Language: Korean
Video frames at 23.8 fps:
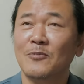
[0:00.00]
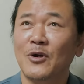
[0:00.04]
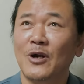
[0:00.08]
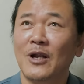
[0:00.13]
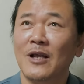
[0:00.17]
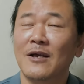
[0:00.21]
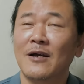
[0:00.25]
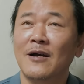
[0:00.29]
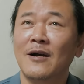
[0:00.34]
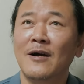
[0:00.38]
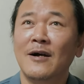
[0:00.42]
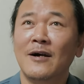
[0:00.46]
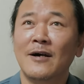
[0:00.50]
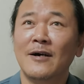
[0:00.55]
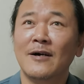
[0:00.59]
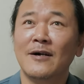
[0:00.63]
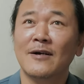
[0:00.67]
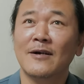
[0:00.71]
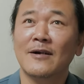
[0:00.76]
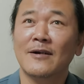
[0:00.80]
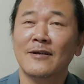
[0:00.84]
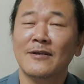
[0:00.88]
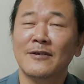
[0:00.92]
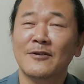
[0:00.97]
뭐랄까
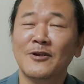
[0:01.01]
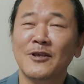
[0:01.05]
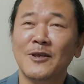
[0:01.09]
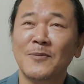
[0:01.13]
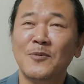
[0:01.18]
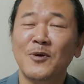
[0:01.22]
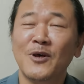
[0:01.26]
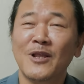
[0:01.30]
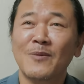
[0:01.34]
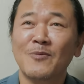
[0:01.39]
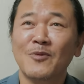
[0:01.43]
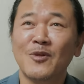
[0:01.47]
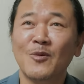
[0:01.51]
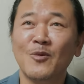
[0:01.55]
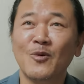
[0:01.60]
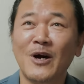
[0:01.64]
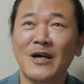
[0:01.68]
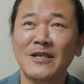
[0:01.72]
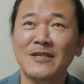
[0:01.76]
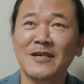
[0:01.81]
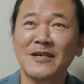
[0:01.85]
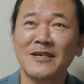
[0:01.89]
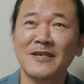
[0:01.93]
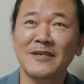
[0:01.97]
이렇게 표현하면 너무
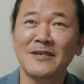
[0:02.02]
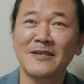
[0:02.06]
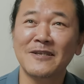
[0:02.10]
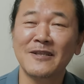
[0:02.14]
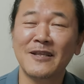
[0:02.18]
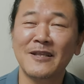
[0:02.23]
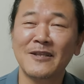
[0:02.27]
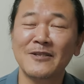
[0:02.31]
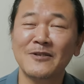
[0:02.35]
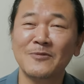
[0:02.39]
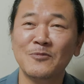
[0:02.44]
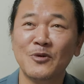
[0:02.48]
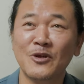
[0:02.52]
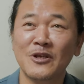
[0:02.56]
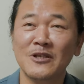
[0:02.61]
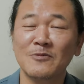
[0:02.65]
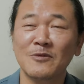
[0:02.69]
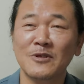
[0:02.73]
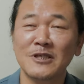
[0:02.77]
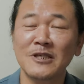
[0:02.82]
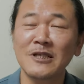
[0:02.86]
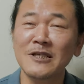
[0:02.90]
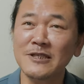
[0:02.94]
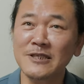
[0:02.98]
과장된지
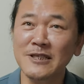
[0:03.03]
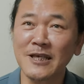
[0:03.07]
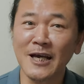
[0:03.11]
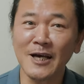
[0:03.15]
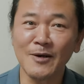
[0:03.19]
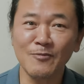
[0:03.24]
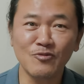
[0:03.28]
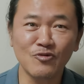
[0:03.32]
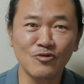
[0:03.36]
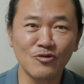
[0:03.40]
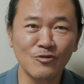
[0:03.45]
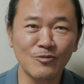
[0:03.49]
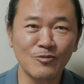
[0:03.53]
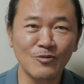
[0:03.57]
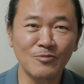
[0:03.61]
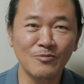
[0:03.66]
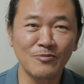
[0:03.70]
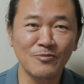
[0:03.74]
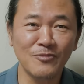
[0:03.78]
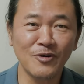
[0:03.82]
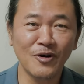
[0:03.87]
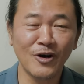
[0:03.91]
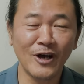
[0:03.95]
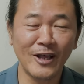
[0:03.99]
모르겠지만 실체가
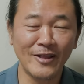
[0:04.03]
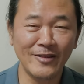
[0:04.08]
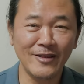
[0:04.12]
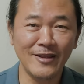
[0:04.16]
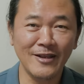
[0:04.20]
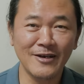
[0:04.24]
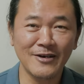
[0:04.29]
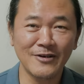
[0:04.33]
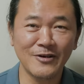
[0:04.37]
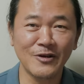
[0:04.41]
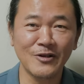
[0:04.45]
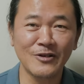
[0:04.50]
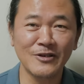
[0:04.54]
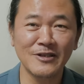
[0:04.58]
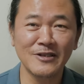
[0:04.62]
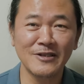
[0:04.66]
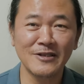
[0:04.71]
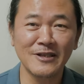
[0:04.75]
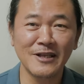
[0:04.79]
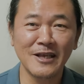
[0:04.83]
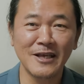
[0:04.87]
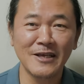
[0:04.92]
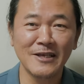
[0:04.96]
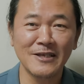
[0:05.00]
불분명한
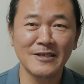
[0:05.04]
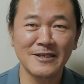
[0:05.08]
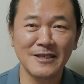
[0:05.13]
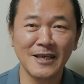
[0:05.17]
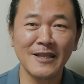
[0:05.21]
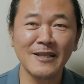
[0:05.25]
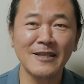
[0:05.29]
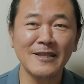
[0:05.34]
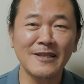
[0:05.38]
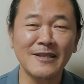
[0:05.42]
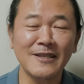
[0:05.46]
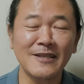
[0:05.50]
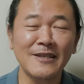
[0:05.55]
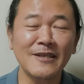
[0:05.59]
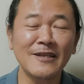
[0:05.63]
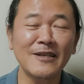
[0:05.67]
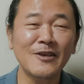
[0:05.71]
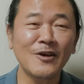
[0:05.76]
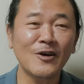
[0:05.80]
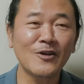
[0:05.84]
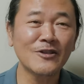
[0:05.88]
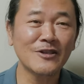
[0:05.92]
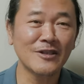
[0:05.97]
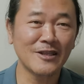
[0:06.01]
그런
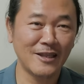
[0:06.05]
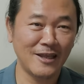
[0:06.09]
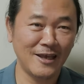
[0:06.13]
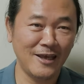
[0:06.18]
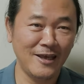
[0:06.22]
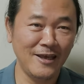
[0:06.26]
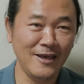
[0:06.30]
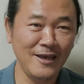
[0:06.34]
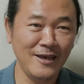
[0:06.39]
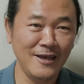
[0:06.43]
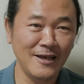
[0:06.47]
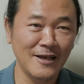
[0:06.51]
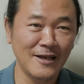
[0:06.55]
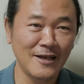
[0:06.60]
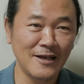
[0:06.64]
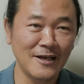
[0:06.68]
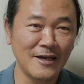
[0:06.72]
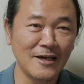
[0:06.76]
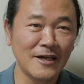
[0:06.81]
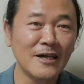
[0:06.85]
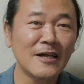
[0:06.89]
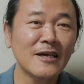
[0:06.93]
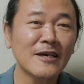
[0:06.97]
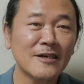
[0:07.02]
책들이었는데
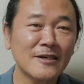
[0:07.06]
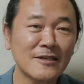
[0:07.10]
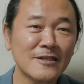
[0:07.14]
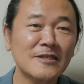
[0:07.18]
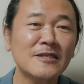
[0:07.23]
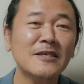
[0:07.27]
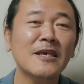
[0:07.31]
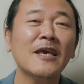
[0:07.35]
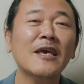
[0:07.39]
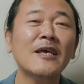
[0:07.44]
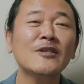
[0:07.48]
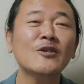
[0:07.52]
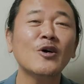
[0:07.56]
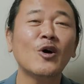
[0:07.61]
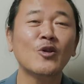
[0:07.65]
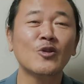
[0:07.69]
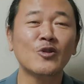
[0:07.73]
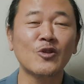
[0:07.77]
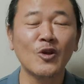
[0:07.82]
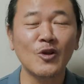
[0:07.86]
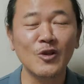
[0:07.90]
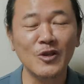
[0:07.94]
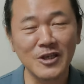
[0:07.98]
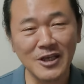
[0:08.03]
그 책에서
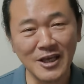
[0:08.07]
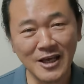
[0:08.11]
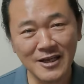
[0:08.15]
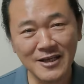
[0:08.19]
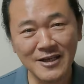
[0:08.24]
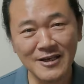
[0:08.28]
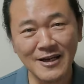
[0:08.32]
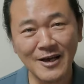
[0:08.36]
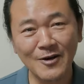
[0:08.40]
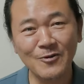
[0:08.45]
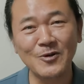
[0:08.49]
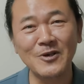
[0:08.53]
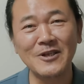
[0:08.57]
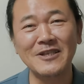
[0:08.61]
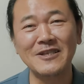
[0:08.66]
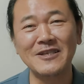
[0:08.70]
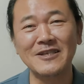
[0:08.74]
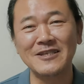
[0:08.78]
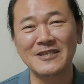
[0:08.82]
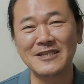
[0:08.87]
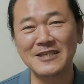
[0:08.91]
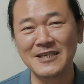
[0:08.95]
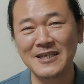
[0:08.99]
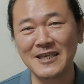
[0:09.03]
어떤 이야기를 하고
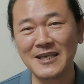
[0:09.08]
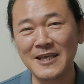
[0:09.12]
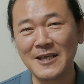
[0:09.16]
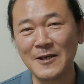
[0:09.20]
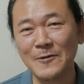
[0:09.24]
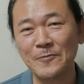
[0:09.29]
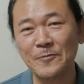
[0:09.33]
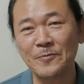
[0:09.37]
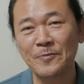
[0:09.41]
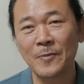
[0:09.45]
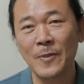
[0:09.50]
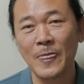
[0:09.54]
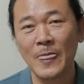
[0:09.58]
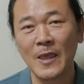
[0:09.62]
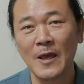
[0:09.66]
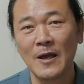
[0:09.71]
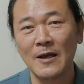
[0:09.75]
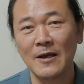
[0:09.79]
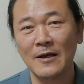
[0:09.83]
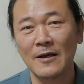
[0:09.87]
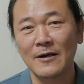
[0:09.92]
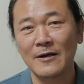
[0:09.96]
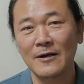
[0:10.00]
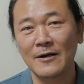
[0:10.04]
있는지
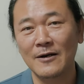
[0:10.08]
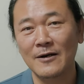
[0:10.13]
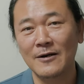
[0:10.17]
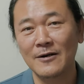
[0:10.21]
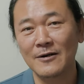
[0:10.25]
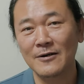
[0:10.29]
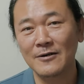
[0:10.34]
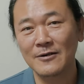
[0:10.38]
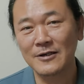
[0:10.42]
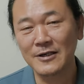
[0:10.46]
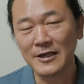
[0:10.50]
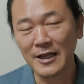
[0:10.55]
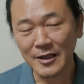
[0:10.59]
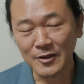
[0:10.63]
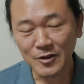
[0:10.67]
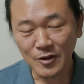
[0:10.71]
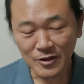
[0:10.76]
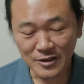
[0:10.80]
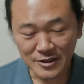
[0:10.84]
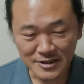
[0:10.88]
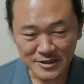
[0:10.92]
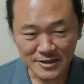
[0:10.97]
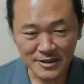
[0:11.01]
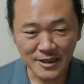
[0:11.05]
어,
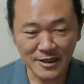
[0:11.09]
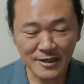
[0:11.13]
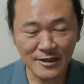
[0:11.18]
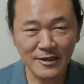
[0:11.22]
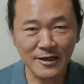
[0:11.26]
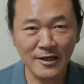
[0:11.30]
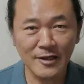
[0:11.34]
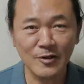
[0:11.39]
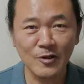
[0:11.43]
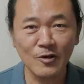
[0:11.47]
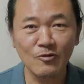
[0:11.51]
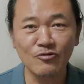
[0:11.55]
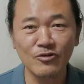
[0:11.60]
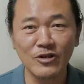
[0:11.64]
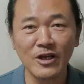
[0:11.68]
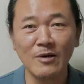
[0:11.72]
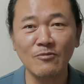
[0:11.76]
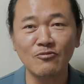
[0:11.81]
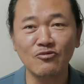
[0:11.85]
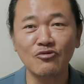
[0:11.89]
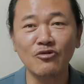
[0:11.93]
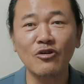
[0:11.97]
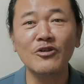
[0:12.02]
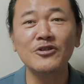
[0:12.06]
그래서 그 책에서
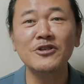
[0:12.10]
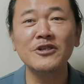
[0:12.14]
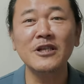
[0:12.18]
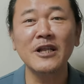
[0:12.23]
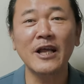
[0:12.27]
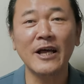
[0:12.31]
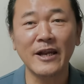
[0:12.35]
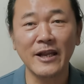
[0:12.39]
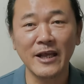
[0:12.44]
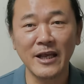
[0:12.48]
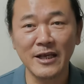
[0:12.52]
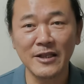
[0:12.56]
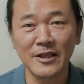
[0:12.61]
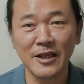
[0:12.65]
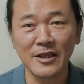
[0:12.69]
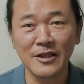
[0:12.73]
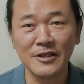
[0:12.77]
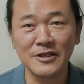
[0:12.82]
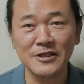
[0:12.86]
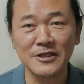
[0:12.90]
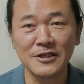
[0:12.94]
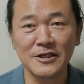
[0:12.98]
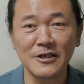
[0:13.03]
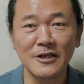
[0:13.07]
우리가 무엇을 알아야
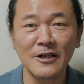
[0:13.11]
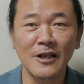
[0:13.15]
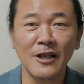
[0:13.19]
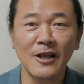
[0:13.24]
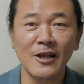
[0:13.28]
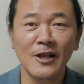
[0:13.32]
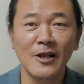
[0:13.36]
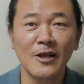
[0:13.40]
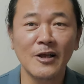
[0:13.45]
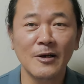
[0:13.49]
되는지를